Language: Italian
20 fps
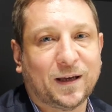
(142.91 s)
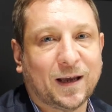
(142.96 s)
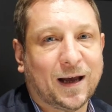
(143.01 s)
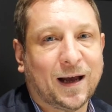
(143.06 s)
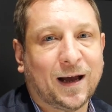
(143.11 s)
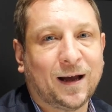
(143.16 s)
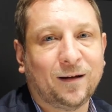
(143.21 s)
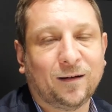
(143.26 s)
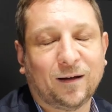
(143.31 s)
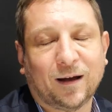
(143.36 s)

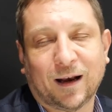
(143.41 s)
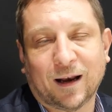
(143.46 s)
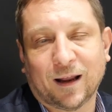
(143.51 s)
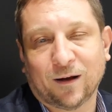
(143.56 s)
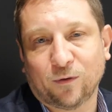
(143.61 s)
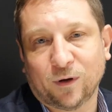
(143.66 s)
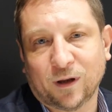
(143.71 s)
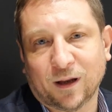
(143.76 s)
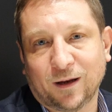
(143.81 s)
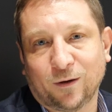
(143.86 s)
ha alla
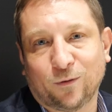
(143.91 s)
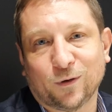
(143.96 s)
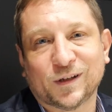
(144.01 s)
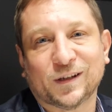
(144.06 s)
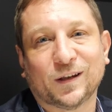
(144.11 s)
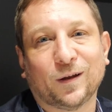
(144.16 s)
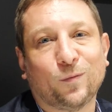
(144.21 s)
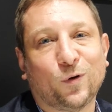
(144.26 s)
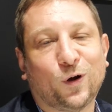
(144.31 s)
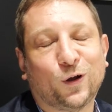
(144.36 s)
guida di
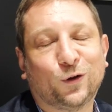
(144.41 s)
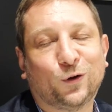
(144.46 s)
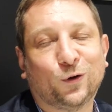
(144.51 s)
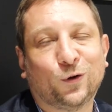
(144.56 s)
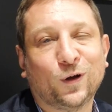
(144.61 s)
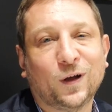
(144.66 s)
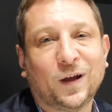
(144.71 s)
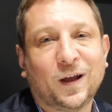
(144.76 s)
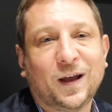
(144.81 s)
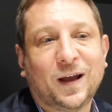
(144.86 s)
questa
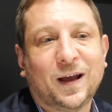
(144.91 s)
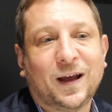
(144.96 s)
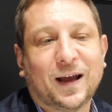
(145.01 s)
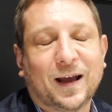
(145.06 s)
moto